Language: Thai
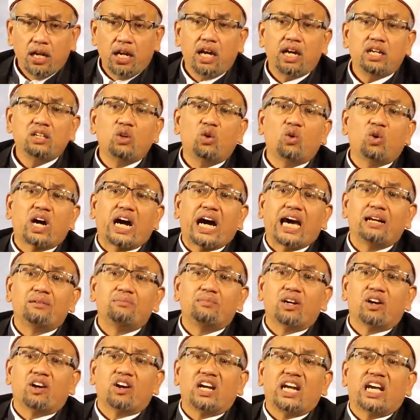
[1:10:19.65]
และอายุคัน
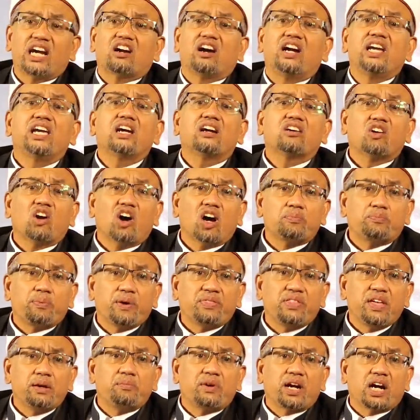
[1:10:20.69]
มันก็ได้ก็อิกรอด
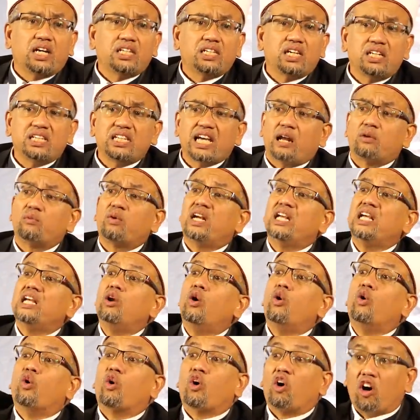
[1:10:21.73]
ไปที่มันก็ยืนยันว่า
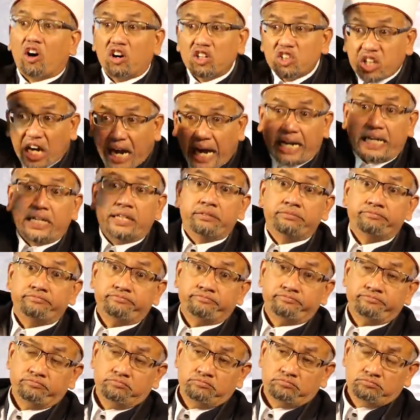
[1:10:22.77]
นี่ลูกของฉัน
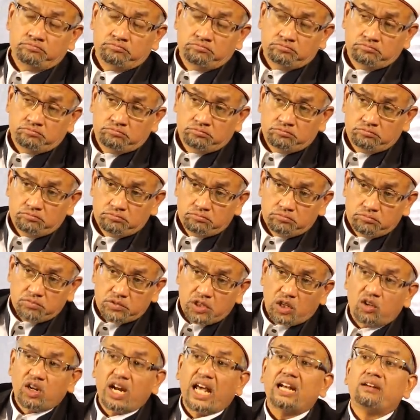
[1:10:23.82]

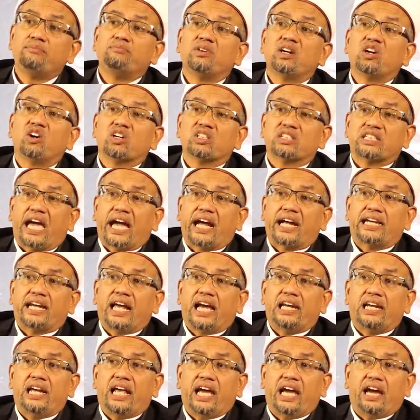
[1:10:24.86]
เท่านั้นมันก็แต่ง
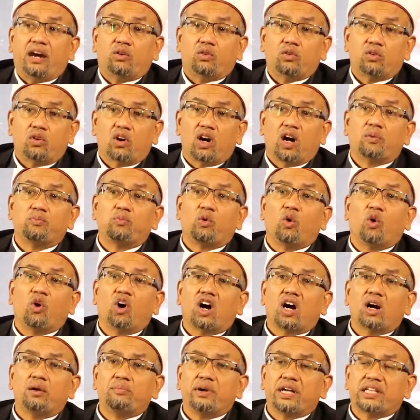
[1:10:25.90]
ได้แล้วครอบครัว
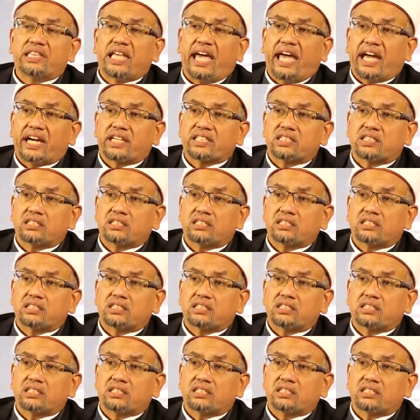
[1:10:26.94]
ก็ไม่แต